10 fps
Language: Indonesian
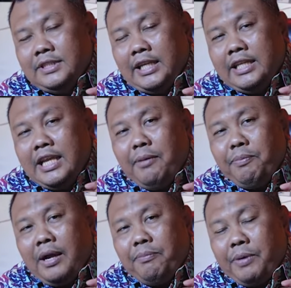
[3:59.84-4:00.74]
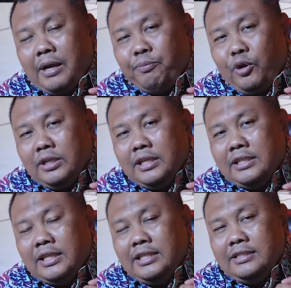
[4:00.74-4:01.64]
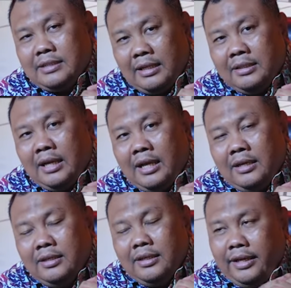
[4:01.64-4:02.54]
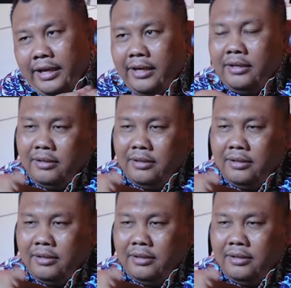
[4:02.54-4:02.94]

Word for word: Jadinya apa? Parpolnya jadi Sandra. Eh,